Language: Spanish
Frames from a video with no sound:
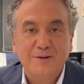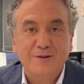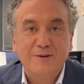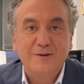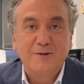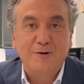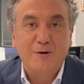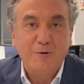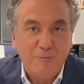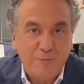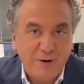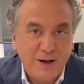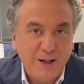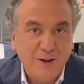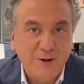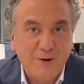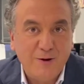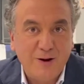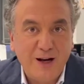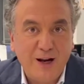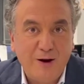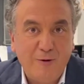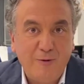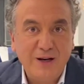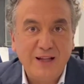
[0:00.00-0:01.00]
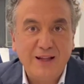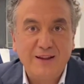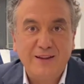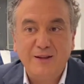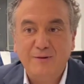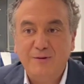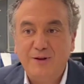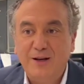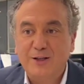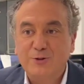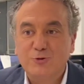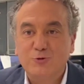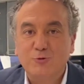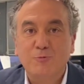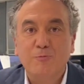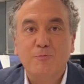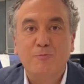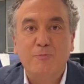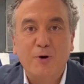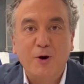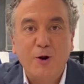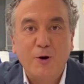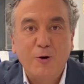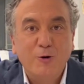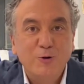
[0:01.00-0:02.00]
comprendo que la Guardia Civil es un
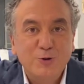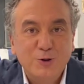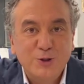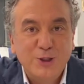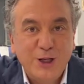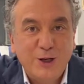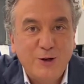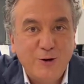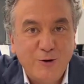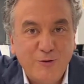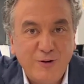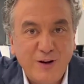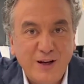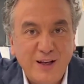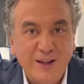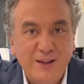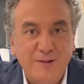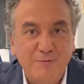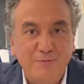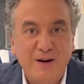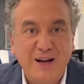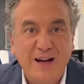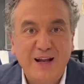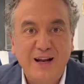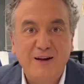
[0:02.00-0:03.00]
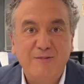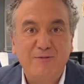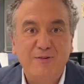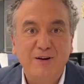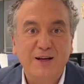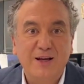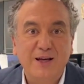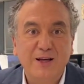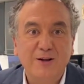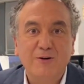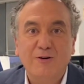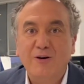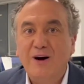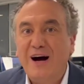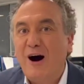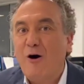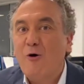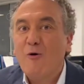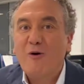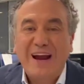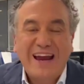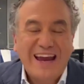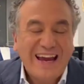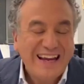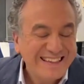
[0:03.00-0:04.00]
pronóstico feliz para el afligido,
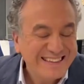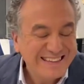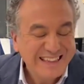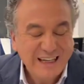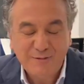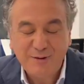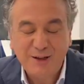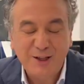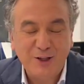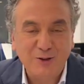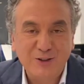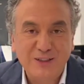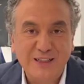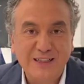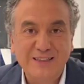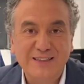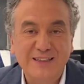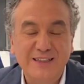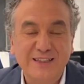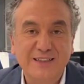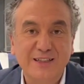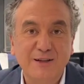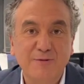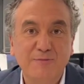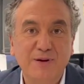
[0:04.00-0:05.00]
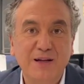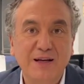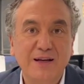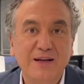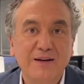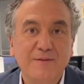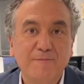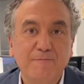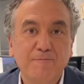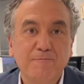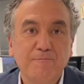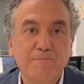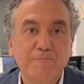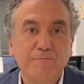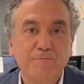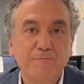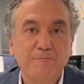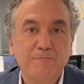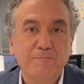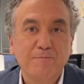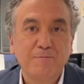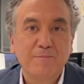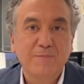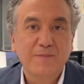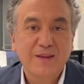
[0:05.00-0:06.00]
aunque he sabido desde siempre
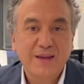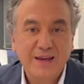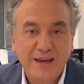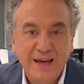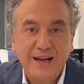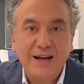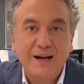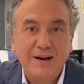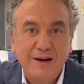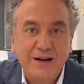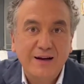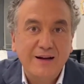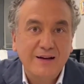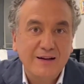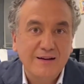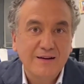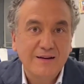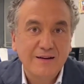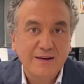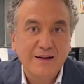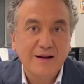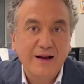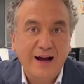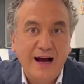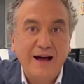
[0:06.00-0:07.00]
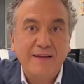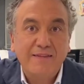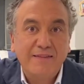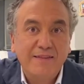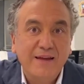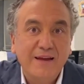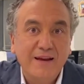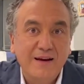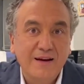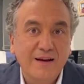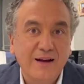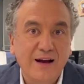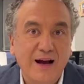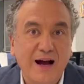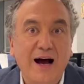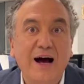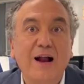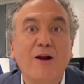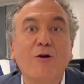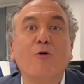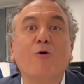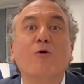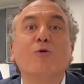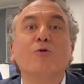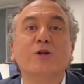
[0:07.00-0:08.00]
que era hacer
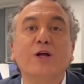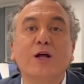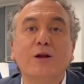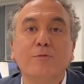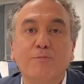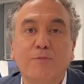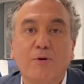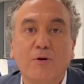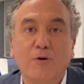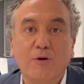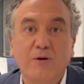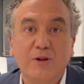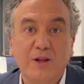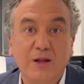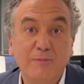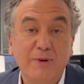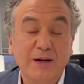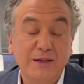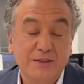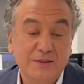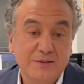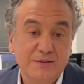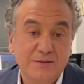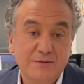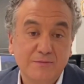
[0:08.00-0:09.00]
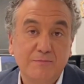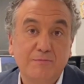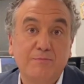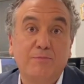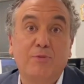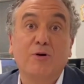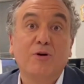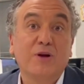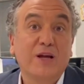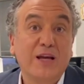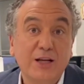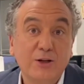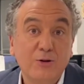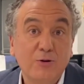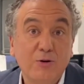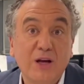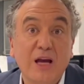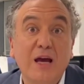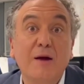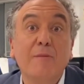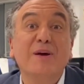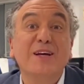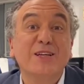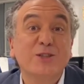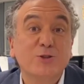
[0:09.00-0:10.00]
algo útil por los demás, porque es lo que
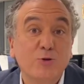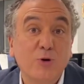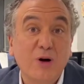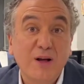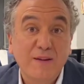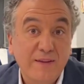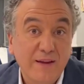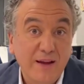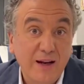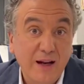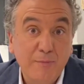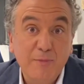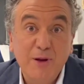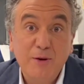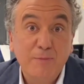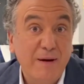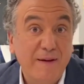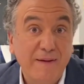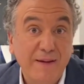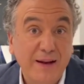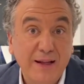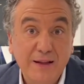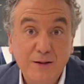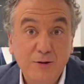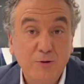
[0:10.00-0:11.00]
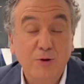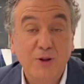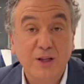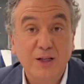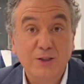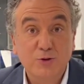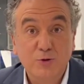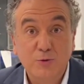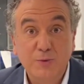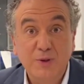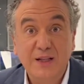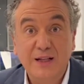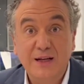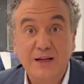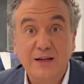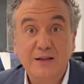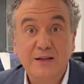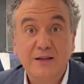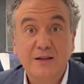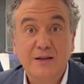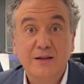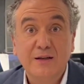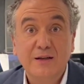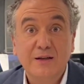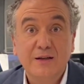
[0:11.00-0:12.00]
he visto hacer a mi padre toda su vida,
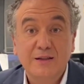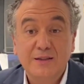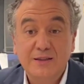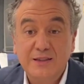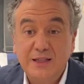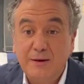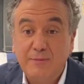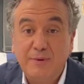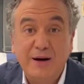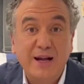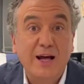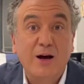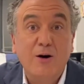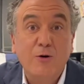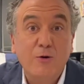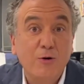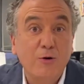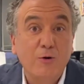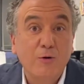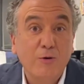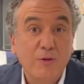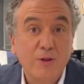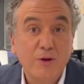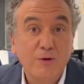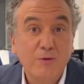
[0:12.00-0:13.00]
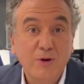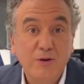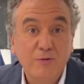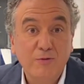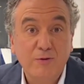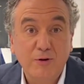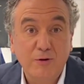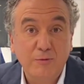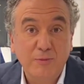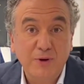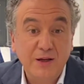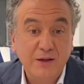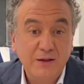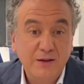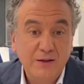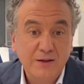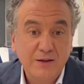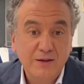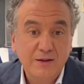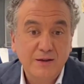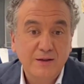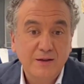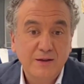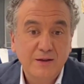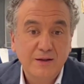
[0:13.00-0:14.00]
llevar a no de uniforme.
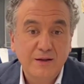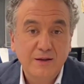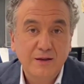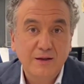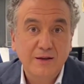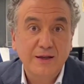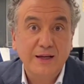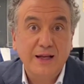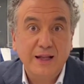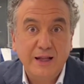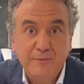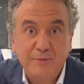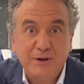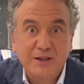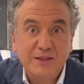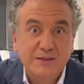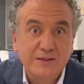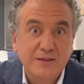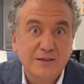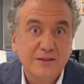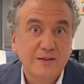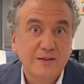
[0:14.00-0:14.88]
Y además,